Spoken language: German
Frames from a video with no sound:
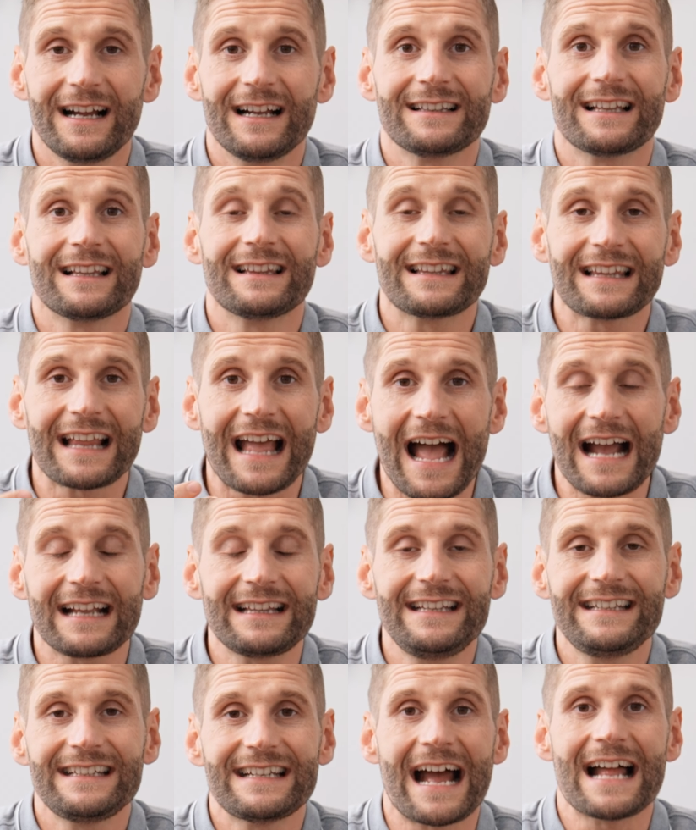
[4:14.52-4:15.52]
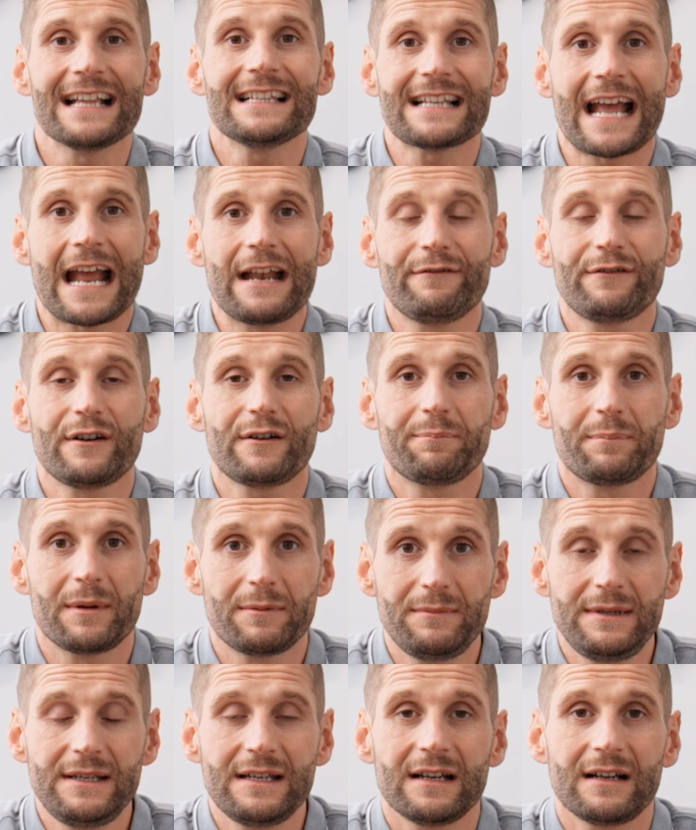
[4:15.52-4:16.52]
dann trag dich ganz einfach bei
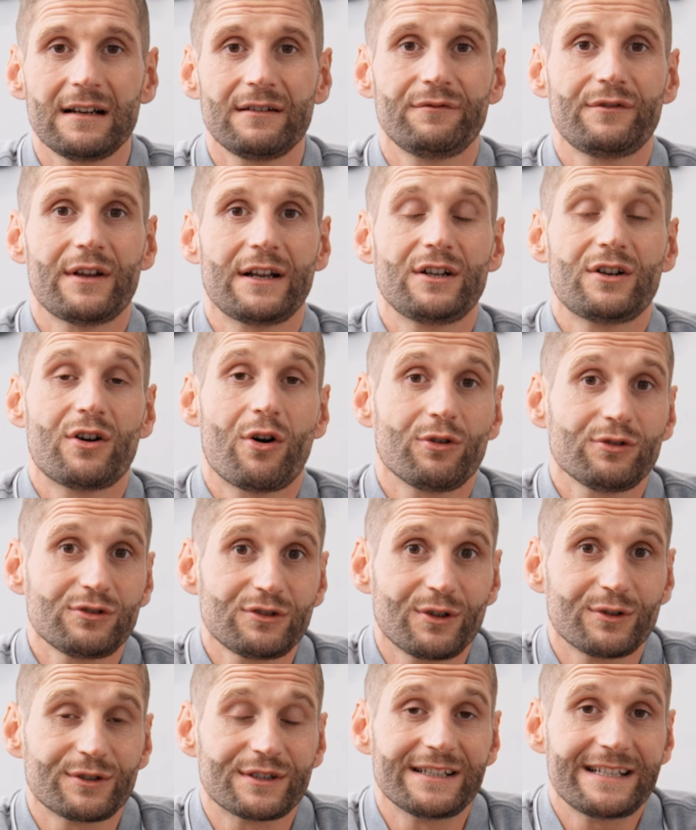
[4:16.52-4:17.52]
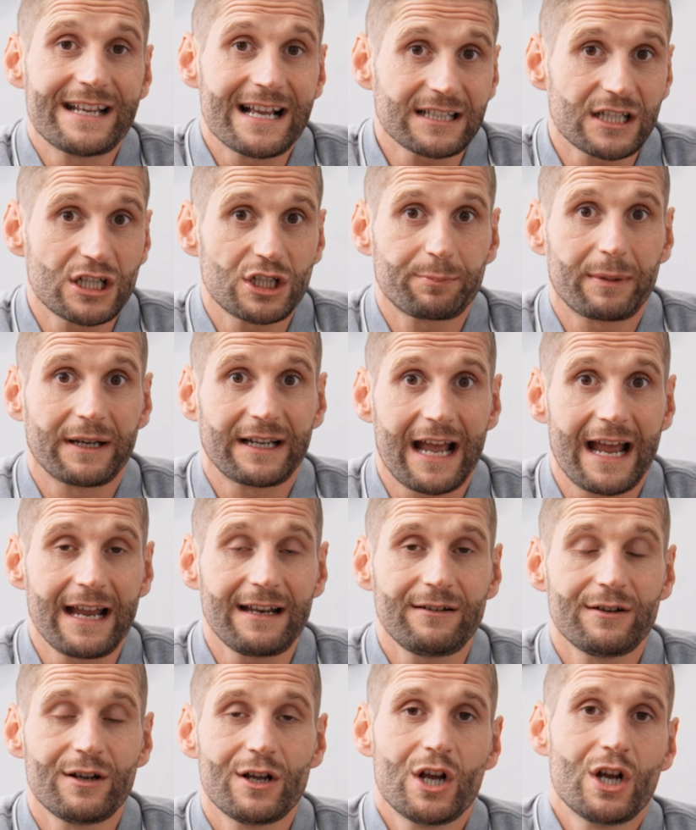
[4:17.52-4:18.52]
mir für ein kostenloses Erstgespräch
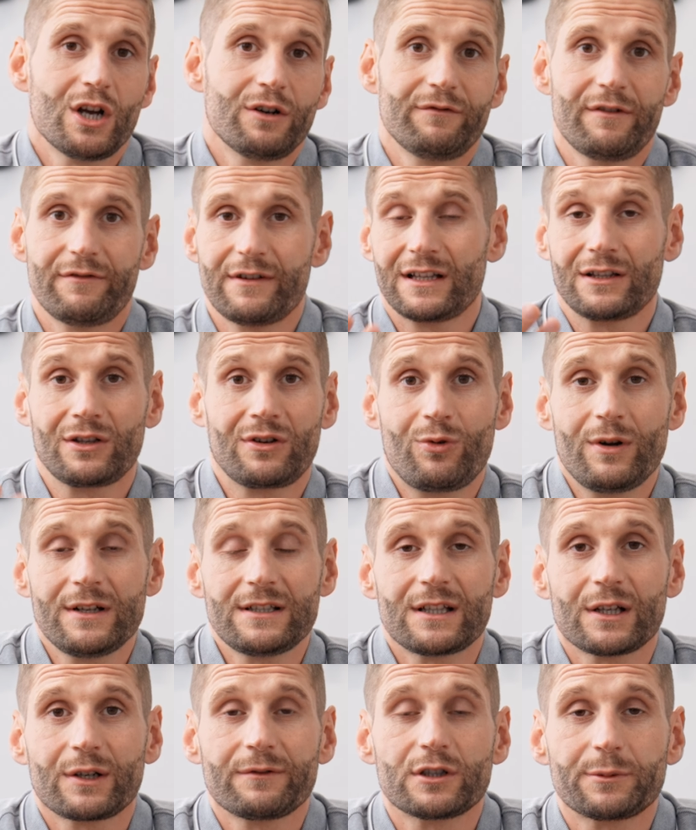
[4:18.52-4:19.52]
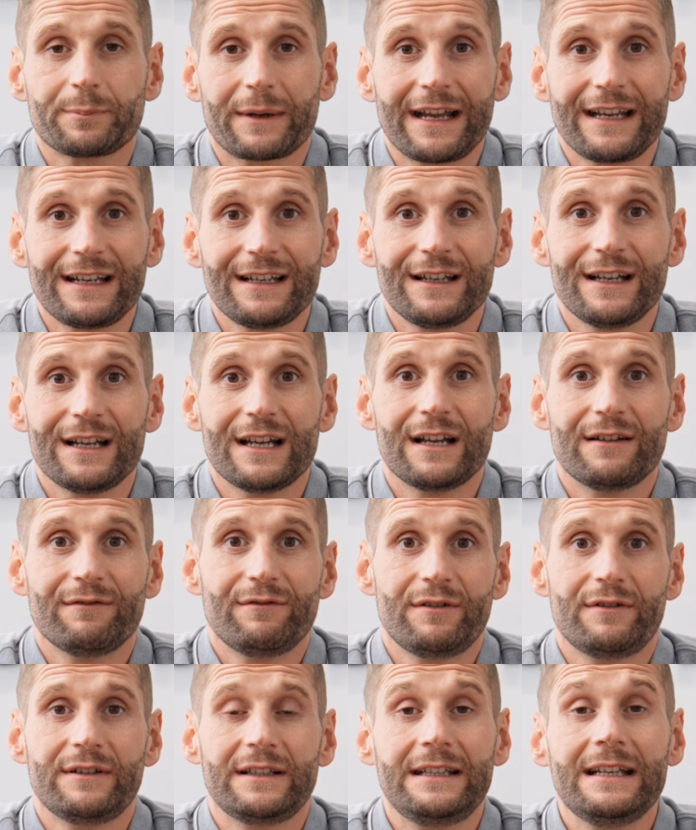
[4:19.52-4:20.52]
ein. Wir werden kurz darüber sprechen,
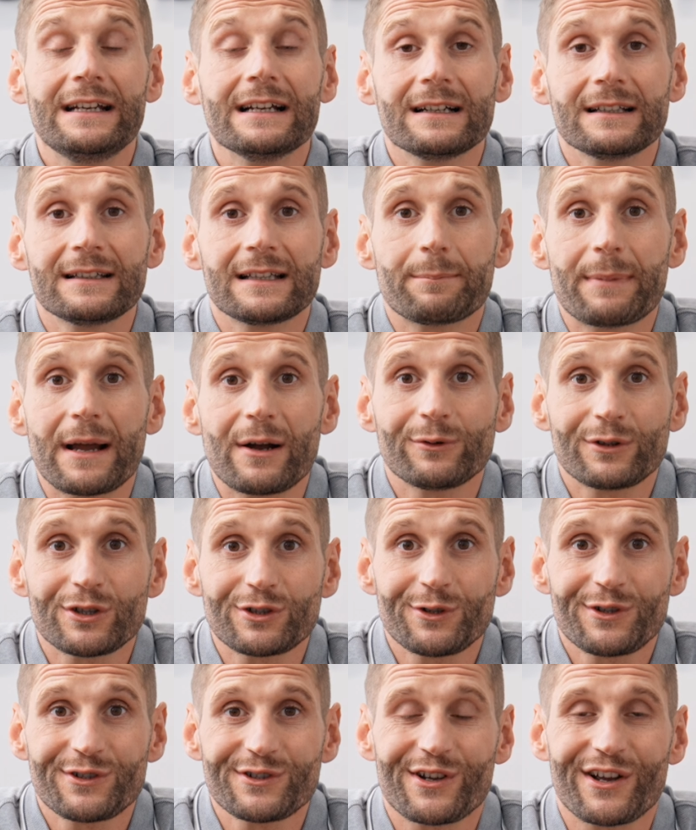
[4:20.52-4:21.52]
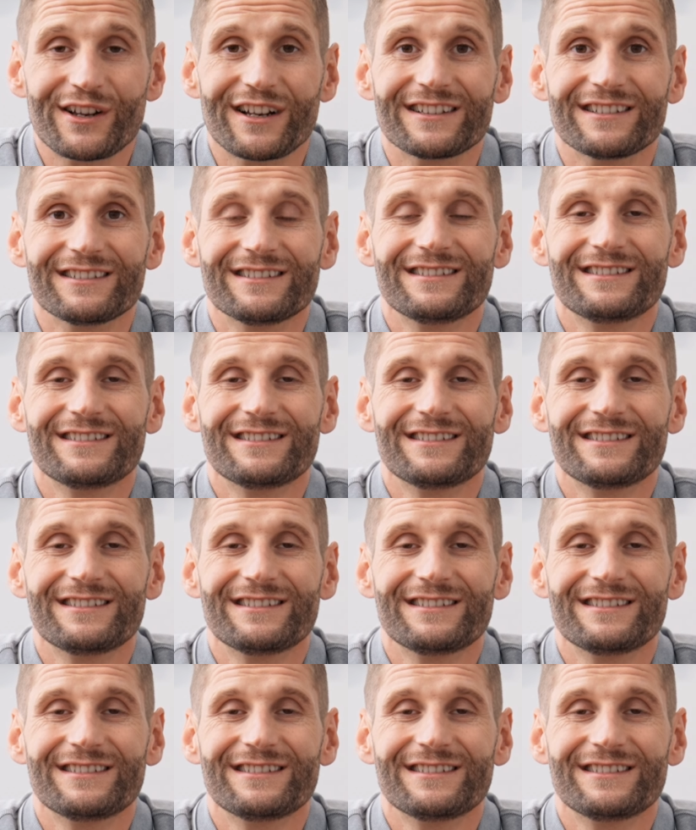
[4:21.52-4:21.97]
wie wir dir dabei unterstützen können.